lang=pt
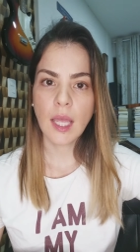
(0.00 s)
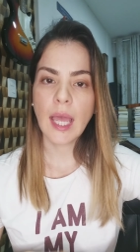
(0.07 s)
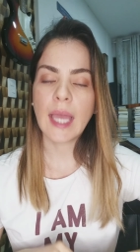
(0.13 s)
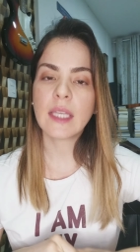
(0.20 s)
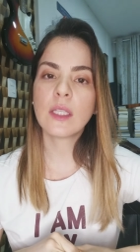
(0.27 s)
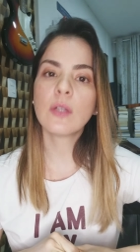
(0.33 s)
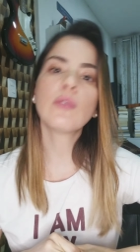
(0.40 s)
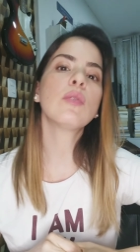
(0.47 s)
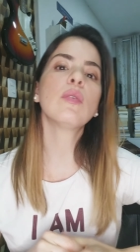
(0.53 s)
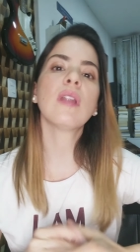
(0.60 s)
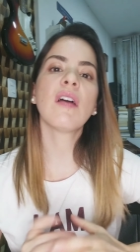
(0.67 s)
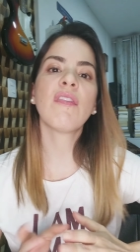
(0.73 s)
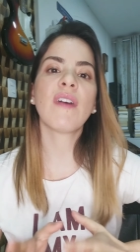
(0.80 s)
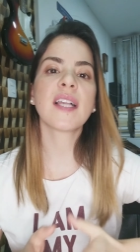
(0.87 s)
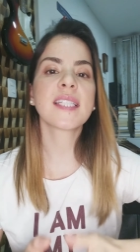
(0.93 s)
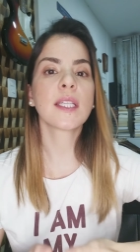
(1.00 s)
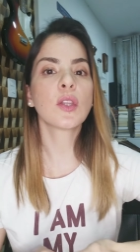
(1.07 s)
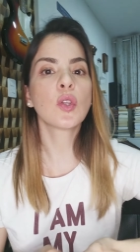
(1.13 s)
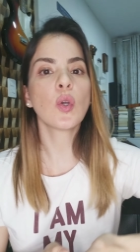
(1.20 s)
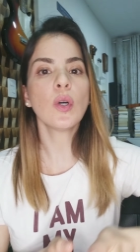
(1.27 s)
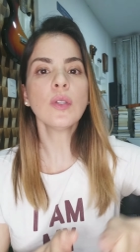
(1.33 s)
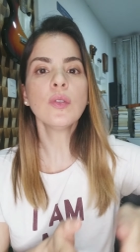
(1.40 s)
é que o Lula faça
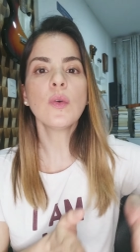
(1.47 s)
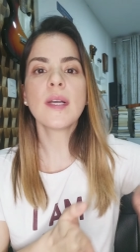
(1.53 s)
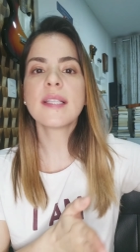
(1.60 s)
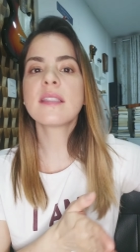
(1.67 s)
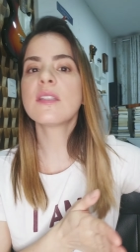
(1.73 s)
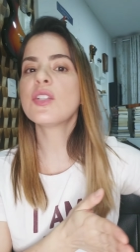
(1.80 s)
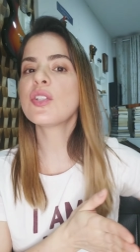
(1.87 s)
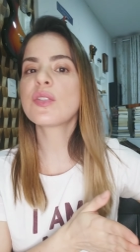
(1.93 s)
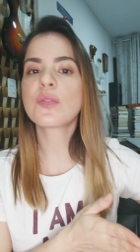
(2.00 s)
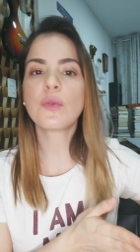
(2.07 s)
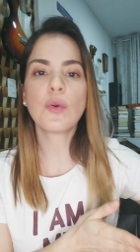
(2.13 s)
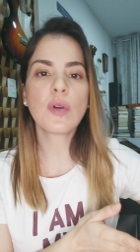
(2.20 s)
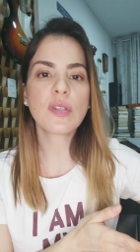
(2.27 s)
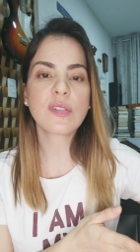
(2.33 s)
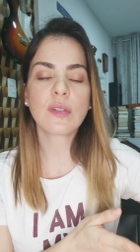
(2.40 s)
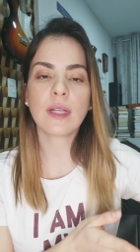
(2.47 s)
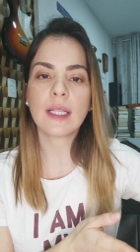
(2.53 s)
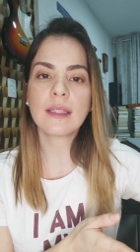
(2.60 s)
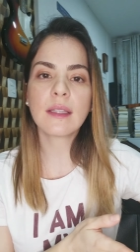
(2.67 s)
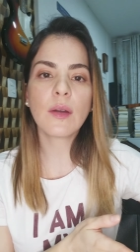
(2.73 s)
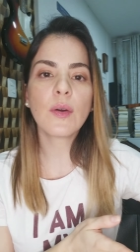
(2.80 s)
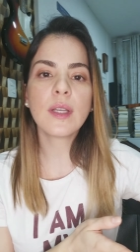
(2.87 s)
todo esse discurso na
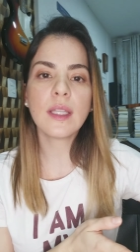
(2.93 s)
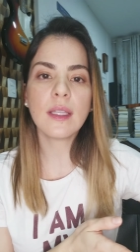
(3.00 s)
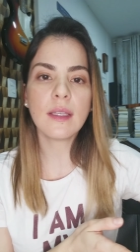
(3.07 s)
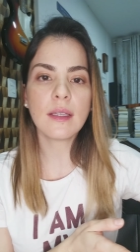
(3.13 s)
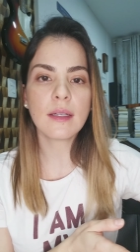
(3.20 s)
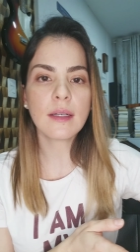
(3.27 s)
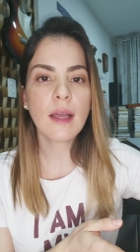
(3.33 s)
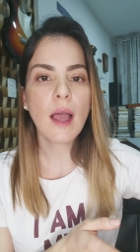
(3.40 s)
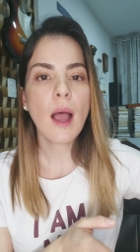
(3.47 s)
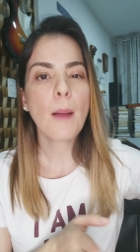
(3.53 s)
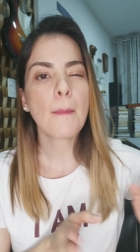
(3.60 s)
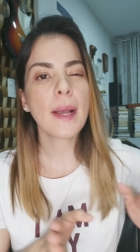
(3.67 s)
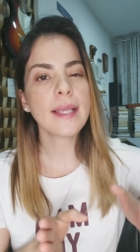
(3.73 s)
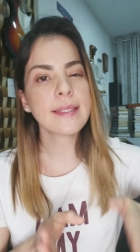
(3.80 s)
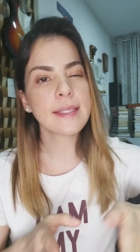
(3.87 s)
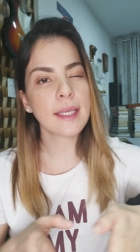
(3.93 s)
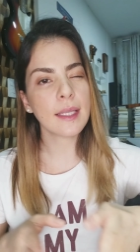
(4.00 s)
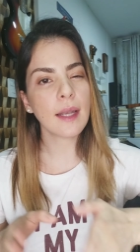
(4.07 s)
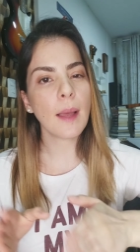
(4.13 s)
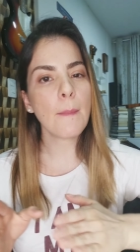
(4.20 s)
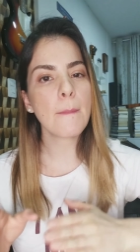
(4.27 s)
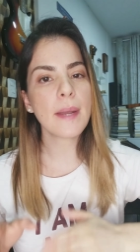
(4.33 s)
teoria, mas que
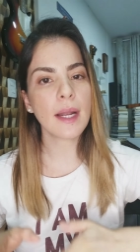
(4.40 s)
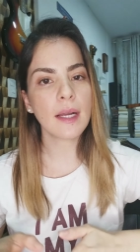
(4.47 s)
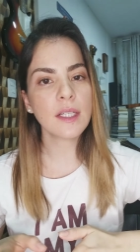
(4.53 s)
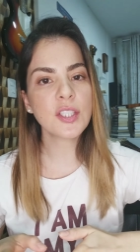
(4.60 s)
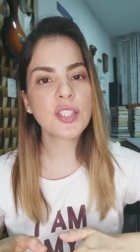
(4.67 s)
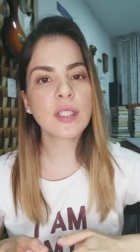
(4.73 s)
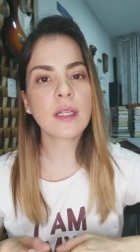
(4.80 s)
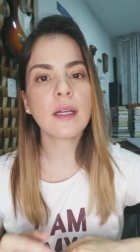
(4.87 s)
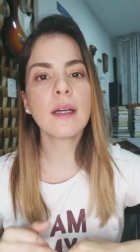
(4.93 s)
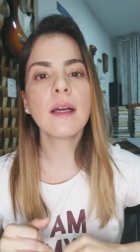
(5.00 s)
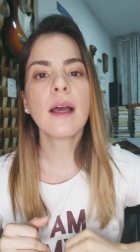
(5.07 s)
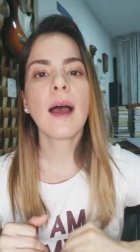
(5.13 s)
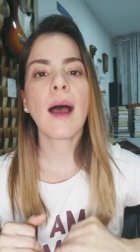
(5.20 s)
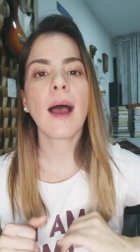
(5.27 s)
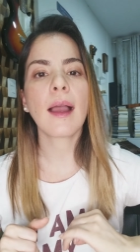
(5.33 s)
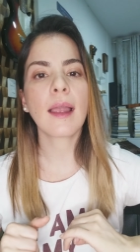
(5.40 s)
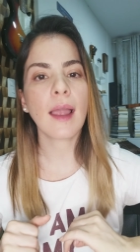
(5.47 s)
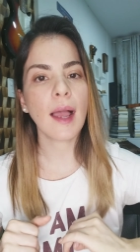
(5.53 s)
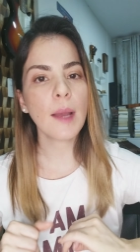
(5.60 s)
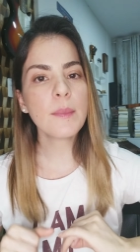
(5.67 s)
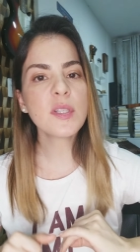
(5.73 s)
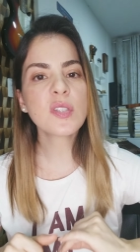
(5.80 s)
na prática
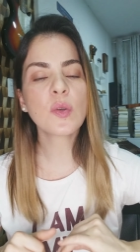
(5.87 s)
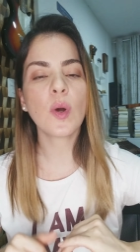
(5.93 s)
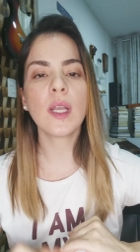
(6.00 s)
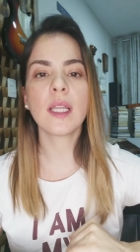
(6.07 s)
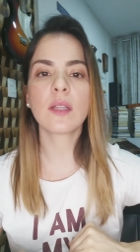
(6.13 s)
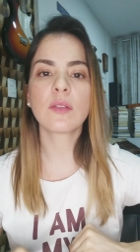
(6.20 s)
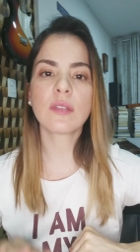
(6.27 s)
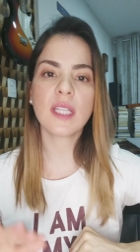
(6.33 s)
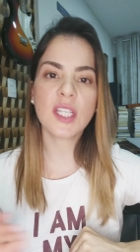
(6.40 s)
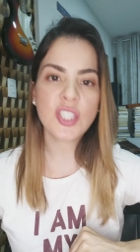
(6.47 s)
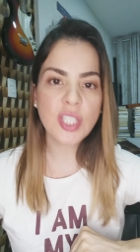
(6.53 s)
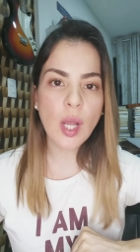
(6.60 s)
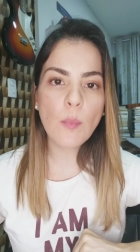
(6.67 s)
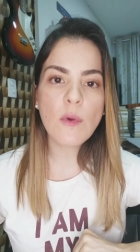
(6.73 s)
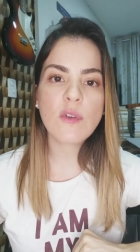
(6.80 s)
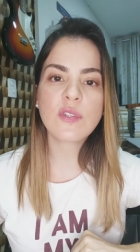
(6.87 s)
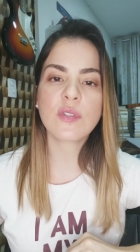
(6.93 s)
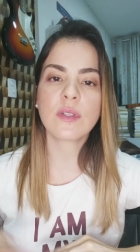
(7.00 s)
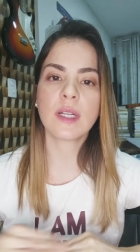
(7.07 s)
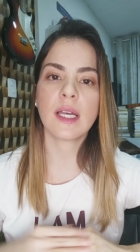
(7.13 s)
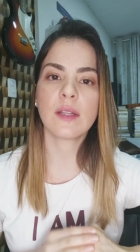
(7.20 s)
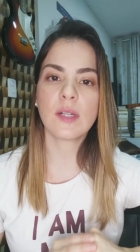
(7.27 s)
acabe escolhendo deixar o
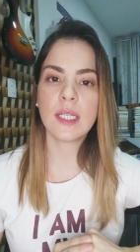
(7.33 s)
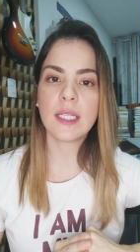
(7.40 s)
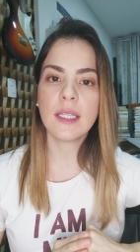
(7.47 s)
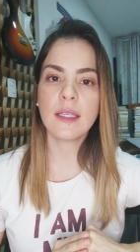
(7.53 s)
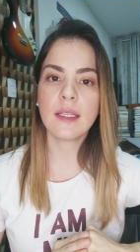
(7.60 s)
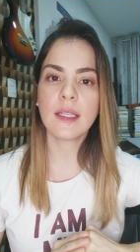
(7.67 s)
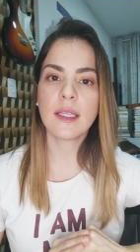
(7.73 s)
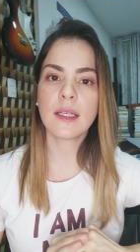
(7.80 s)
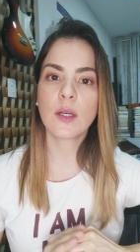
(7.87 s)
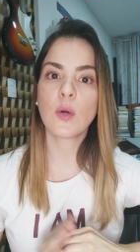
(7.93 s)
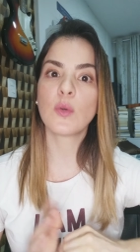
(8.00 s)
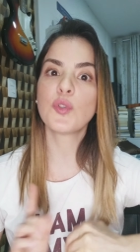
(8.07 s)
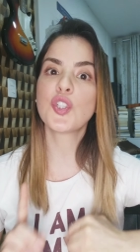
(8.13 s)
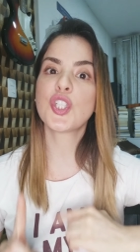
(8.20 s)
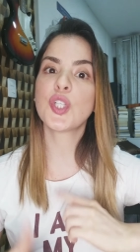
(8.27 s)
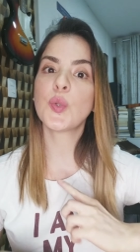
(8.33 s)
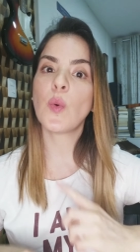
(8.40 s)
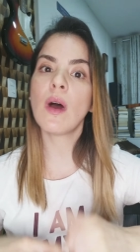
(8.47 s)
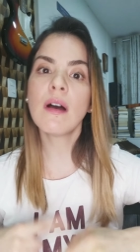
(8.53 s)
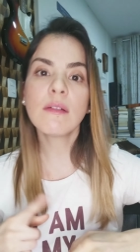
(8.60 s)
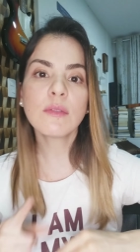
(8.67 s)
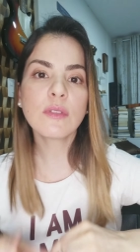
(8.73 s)
Bolsonaro ali
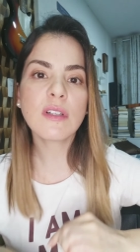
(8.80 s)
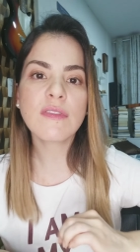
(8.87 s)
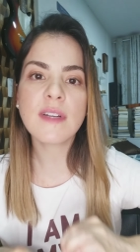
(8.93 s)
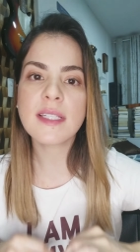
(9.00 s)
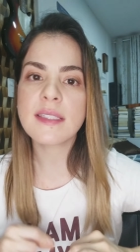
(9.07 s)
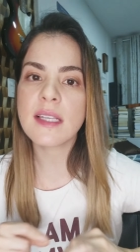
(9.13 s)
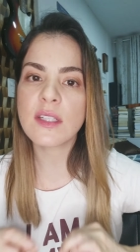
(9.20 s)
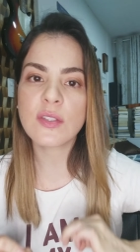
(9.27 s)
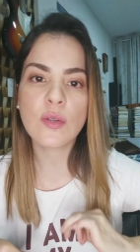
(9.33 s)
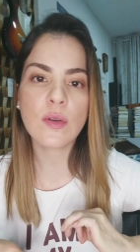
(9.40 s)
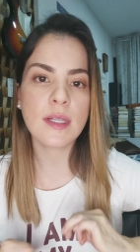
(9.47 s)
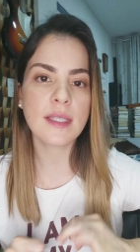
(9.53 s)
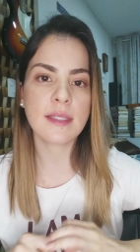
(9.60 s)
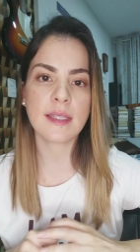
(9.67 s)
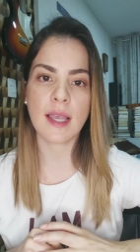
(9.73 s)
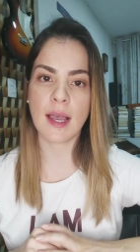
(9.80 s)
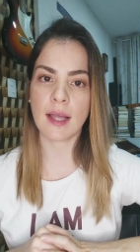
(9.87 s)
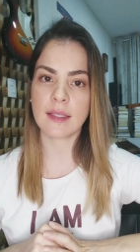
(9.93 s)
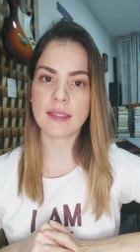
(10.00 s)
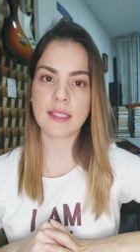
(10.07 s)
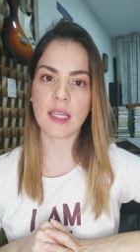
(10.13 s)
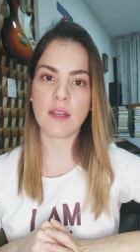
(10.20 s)
continuando a fazer as coisas
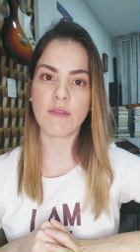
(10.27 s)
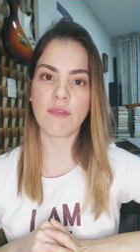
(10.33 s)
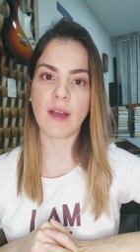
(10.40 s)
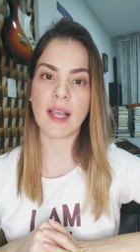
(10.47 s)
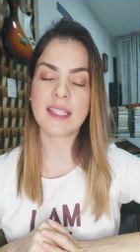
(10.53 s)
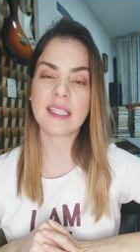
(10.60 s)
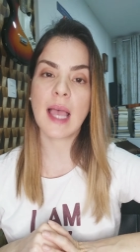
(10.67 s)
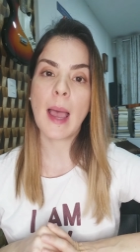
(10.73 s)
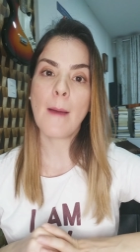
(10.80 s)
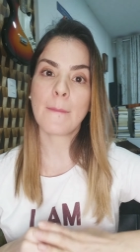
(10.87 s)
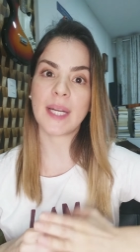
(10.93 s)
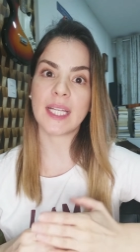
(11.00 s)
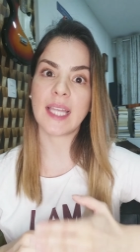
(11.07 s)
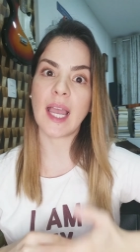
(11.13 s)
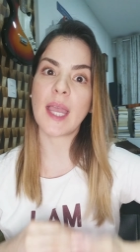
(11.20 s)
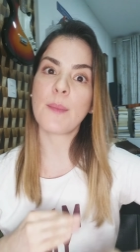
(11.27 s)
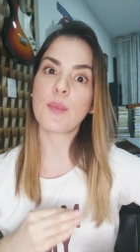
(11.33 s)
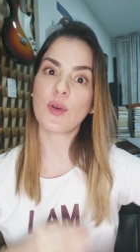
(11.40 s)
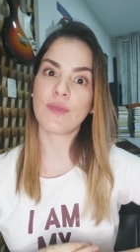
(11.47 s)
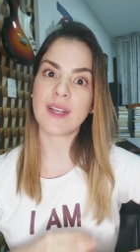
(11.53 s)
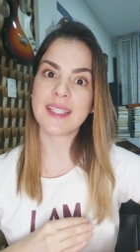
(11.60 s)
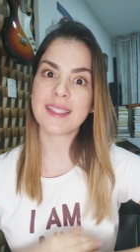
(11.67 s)
erradas que ele faz, para que a
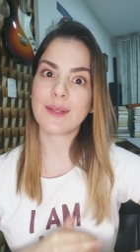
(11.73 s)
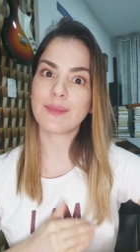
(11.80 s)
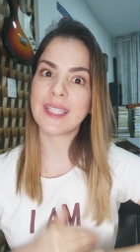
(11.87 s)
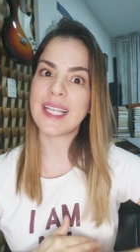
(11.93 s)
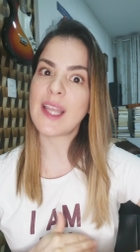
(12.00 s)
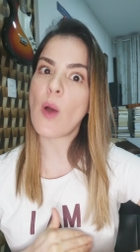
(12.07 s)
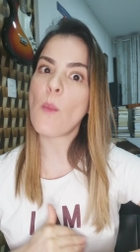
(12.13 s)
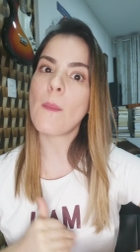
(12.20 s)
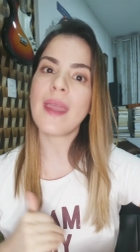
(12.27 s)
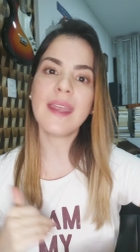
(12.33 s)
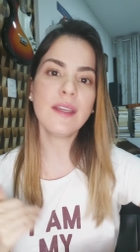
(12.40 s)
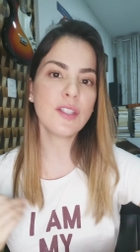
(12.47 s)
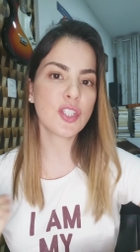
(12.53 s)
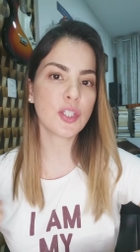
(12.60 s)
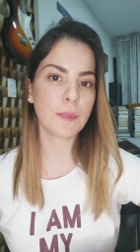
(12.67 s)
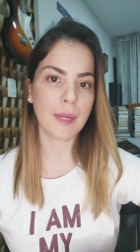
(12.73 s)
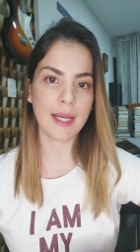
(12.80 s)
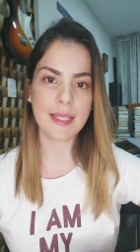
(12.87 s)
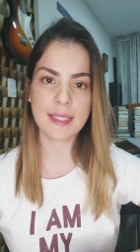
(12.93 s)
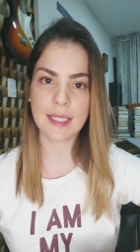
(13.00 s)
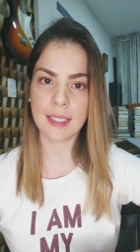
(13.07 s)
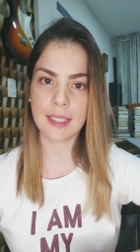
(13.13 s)
reprovação dele aumente
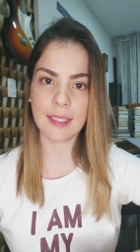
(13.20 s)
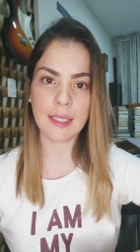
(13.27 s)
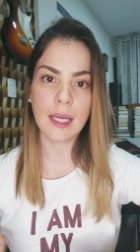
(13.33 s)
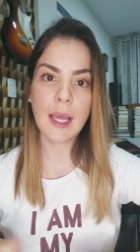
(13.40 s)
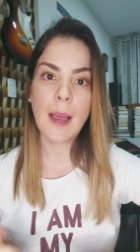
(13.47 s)
mais ainda,